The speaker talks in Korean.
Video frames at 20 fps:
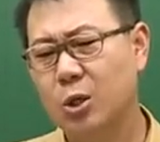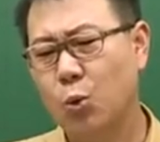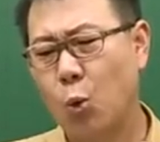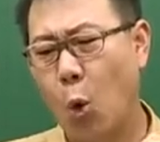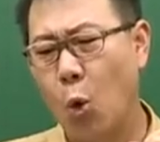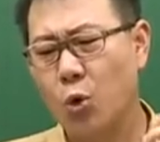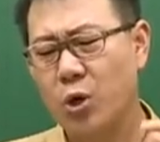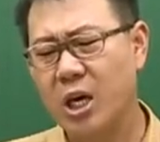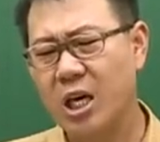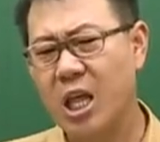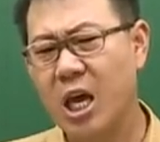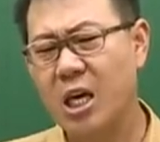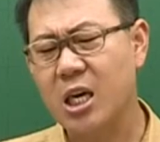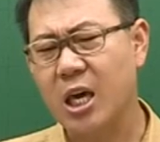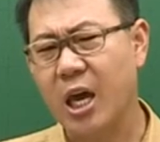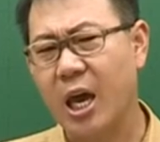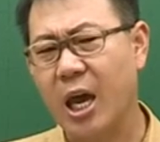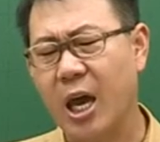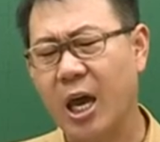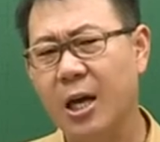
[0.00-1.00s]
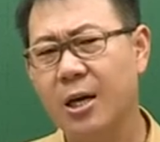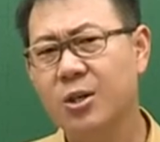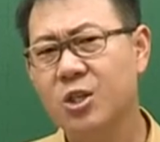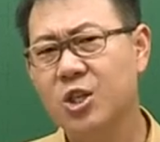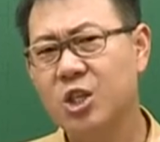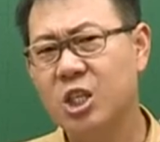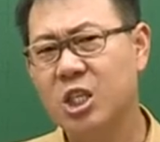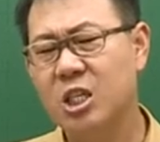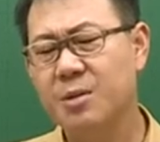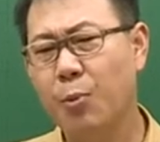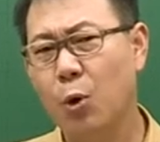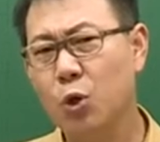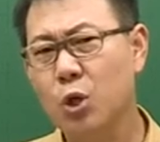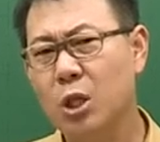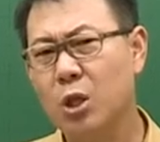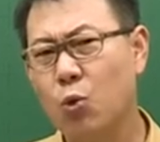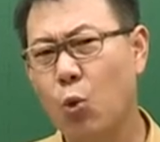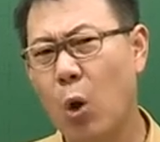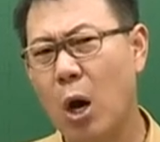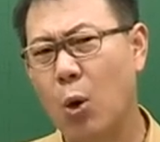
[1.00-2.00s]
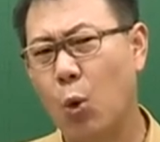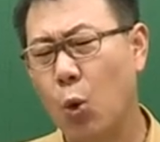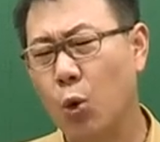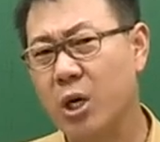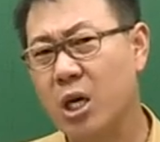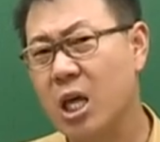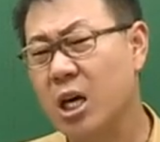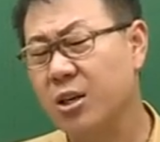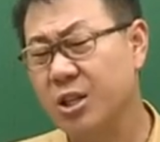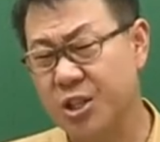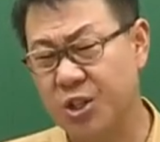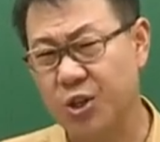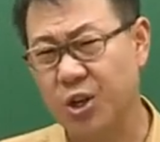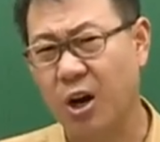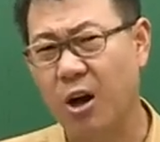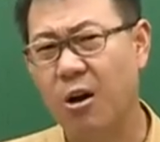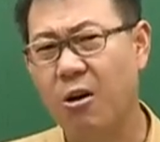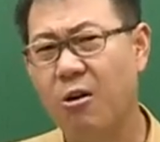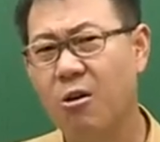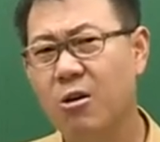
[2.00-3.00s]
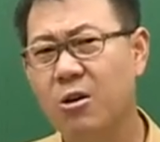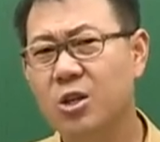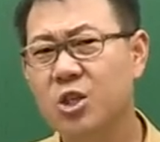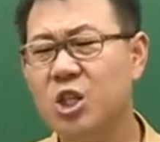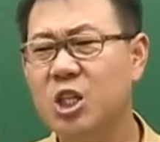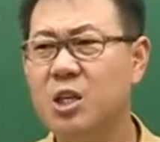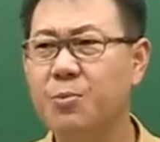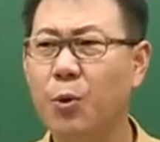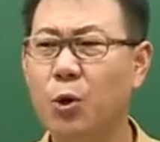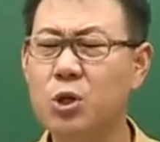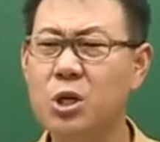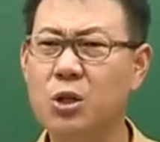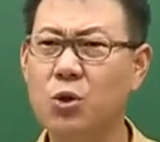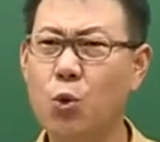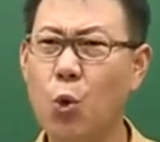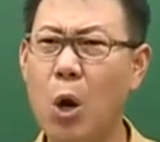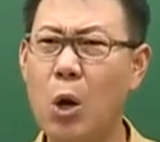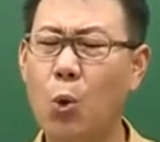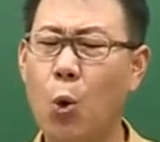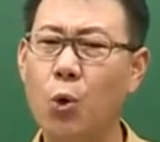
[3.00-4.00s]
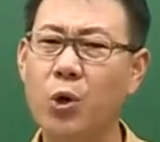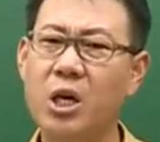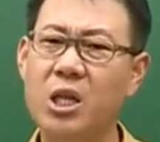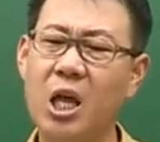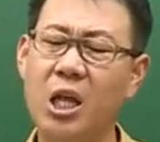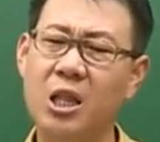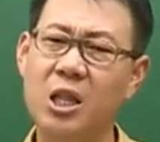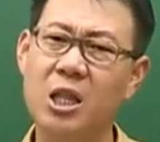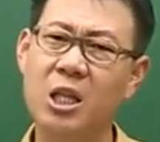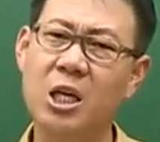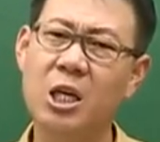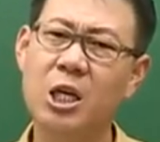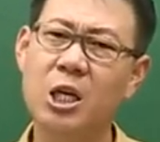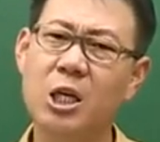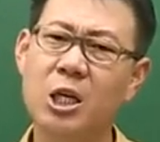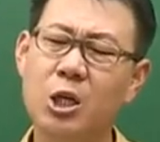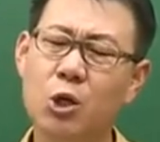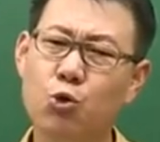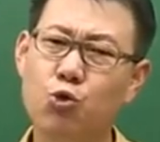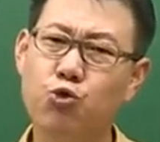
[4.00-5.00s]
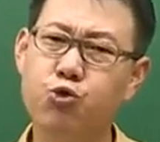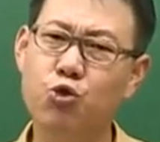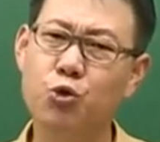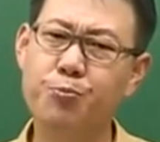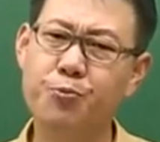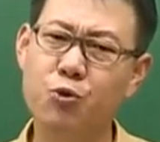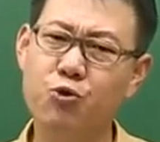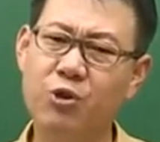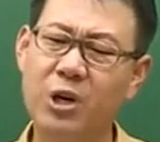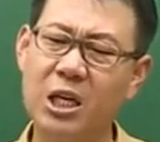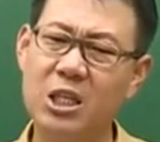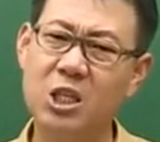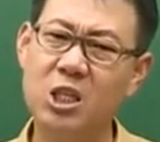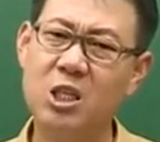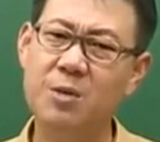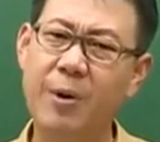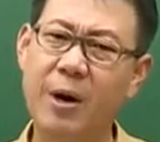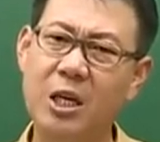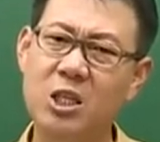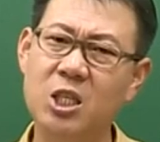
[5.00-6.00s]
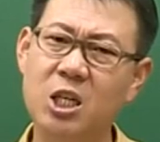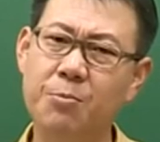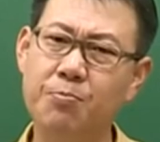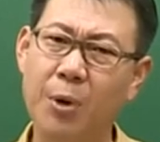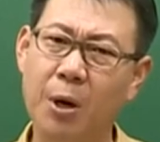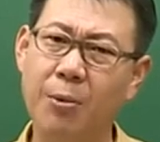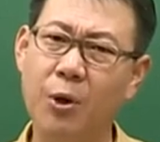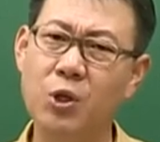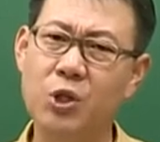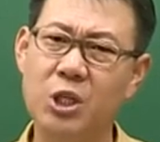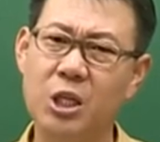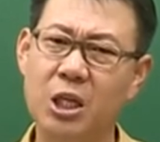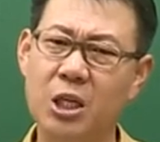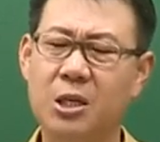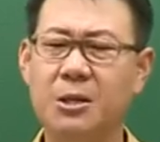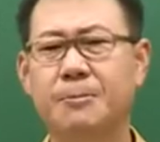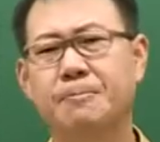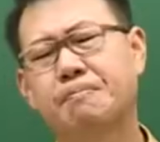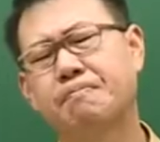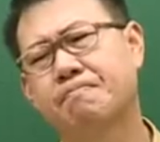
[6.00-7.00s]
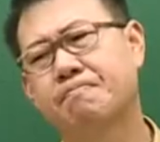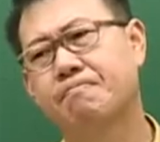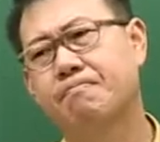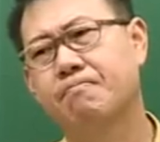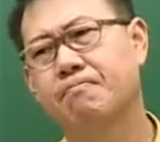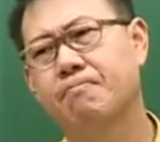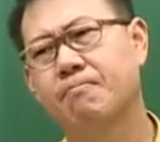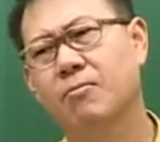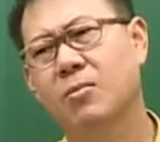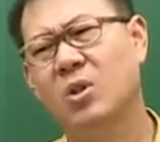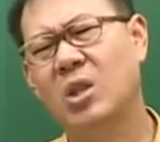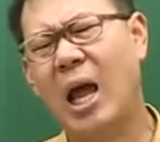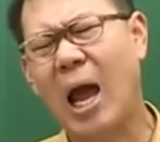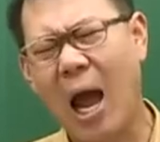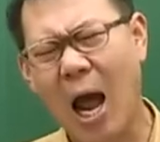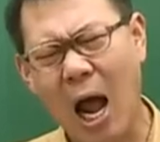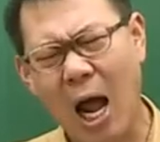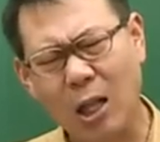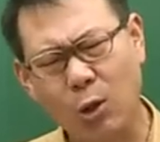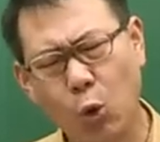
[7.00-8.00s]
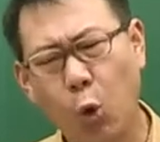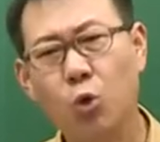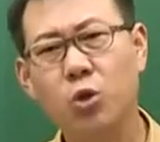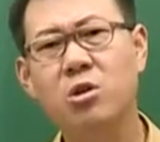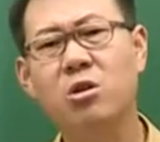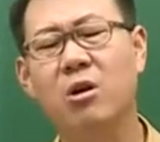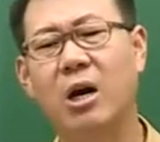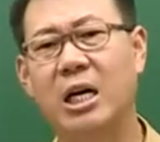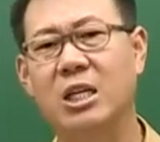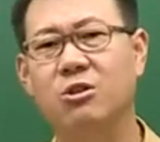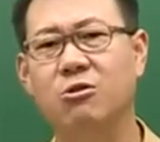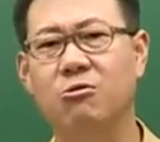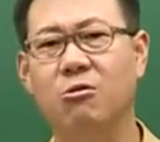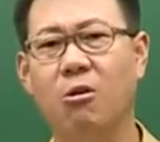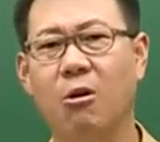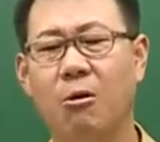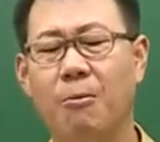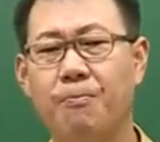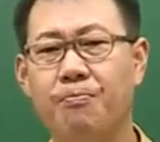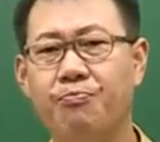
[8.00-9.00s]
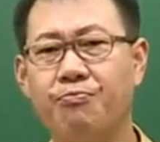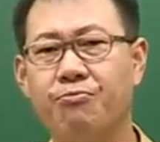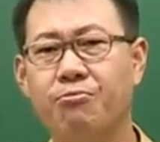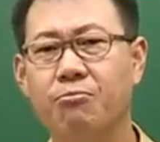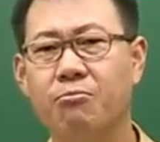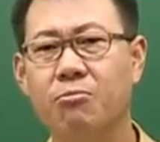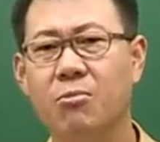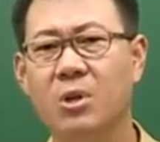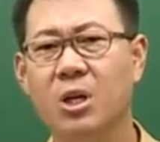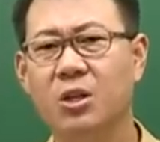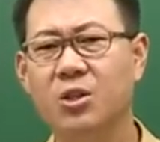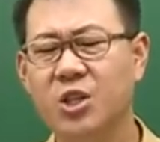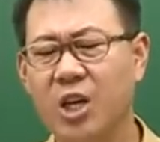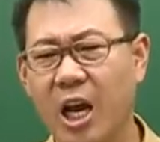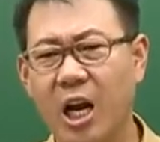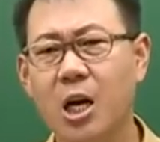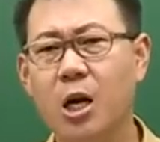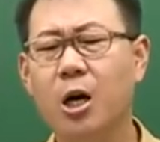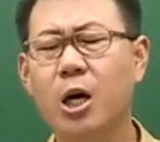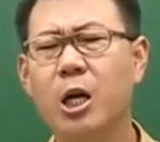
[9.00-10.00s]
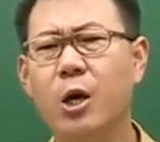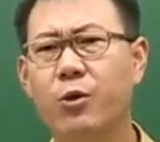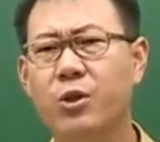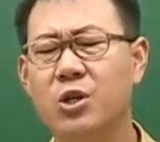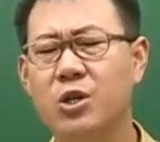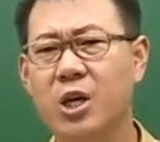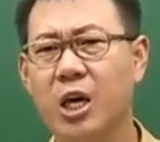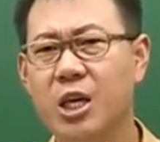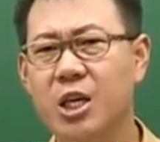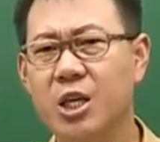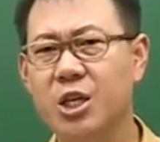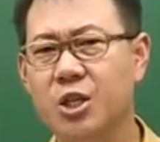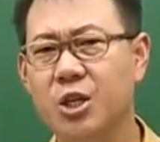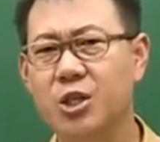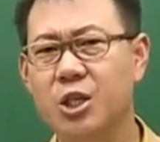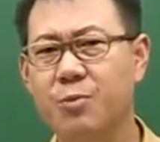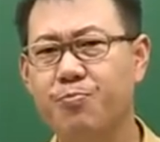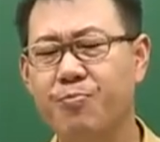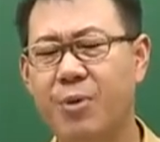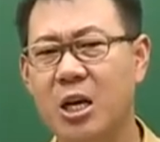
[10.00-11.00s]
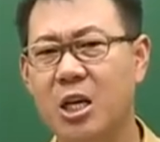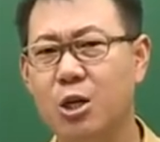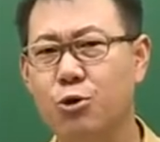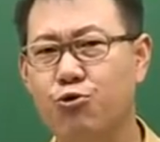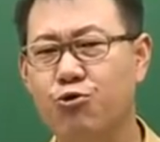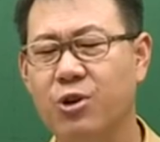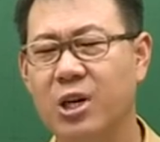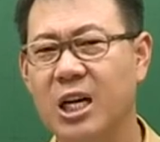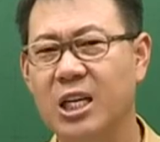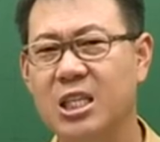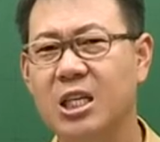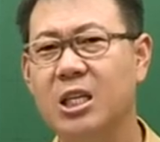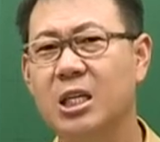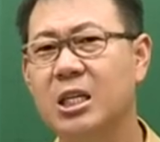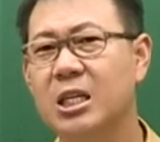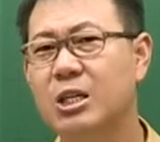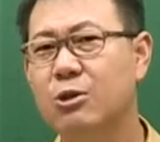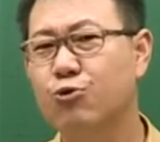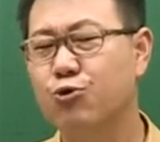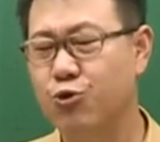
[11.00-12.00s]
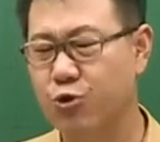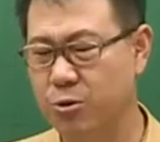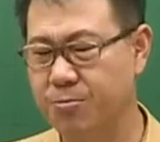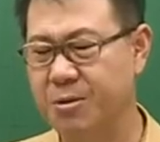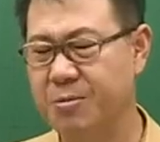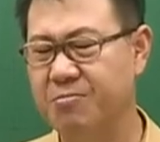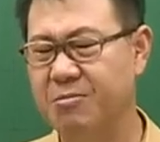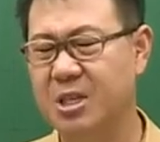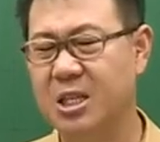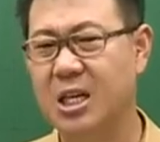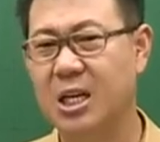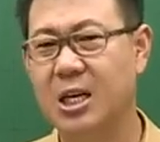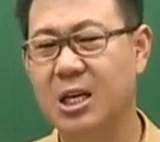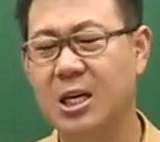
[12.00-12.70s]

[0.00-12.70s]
공개된 게 15년 동안 공개된 거 있죠. 15년 동안 공개된 구급 국가직 지방직 법원직 다 통틀어 가지고 제일 어려웠던 게 2018년 국가직 구급입니다.